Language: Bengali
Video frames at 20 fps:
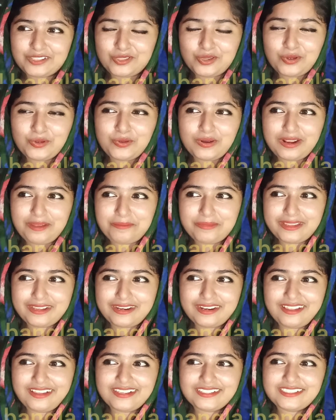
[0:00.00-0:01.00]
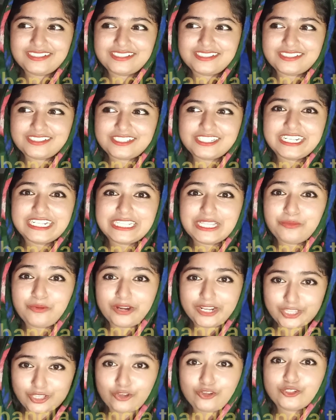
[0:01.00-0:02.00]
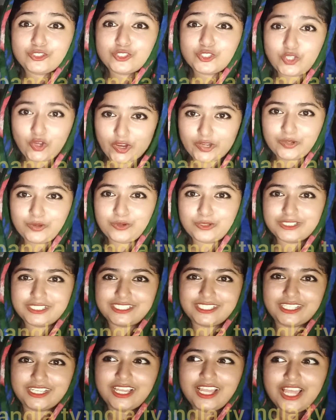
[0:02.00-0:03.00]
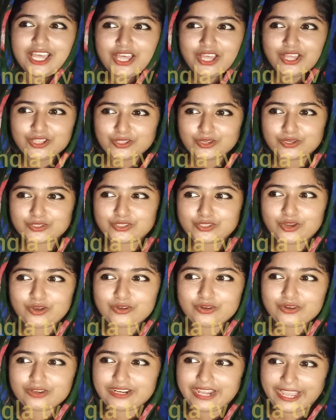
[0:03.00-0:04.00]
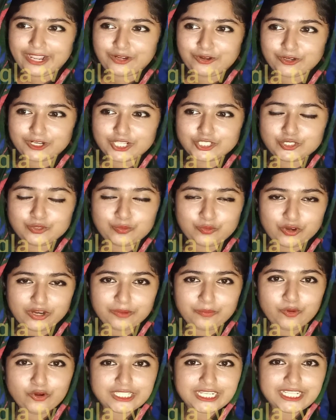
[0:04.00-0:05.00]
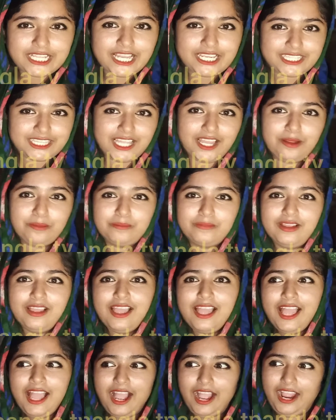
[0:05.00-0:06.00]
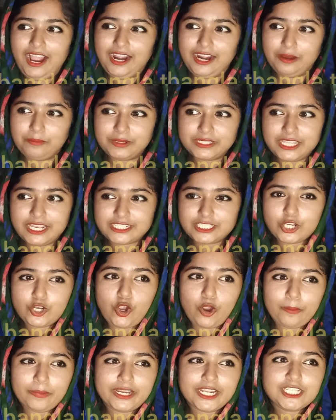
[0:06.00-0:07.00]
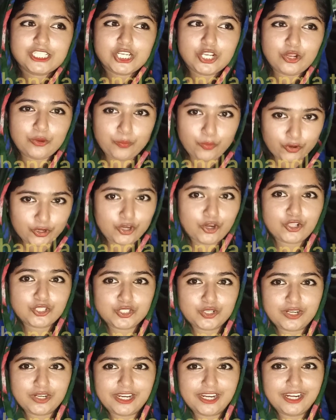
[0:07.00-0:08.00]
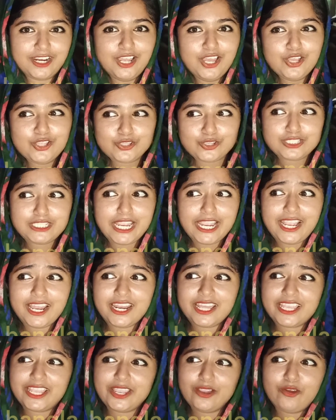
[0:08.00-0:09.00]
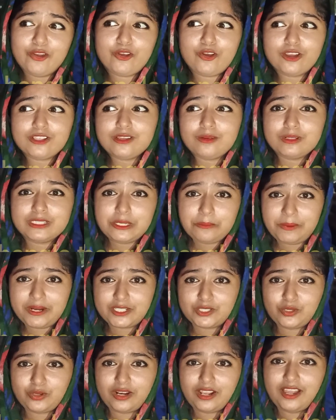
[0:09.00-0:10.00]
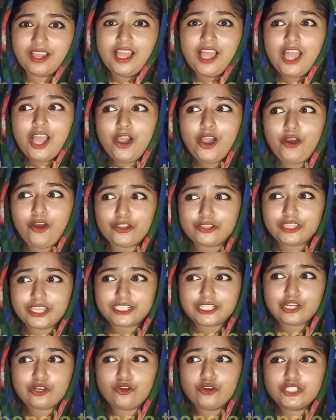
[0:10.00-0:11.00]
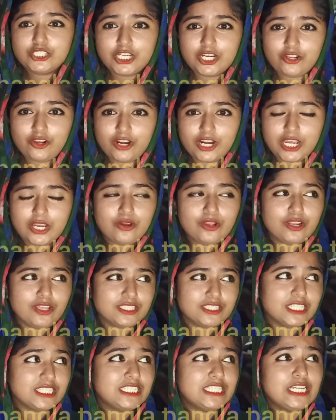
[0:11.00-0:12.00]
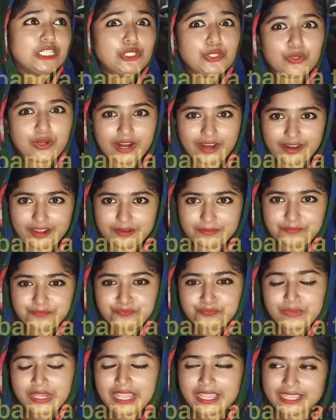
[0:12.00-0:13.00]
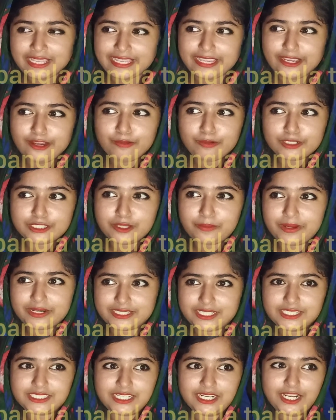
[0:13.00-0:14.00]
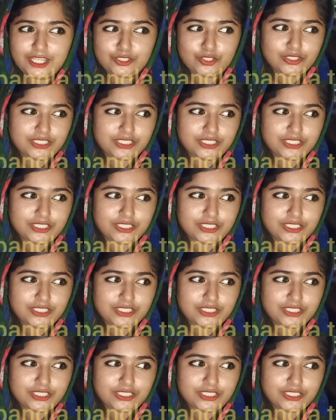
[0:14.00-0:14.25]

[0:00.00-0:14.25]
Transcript: তখন আমি ক্লাস থ্রিতে পড়ি তখন জয়েন করছি তো তখন এক কোণা চুপ করে বসে থাকতাম আর আমাদের একটা কমিটি ছিল পনেরো জনের তো সেখানে কেউই কথা বলতে পারতো না হয়তো একটা কোশ্চেন করা হলো যে শিশু কারা কেউ বলতে পারতেছে না তো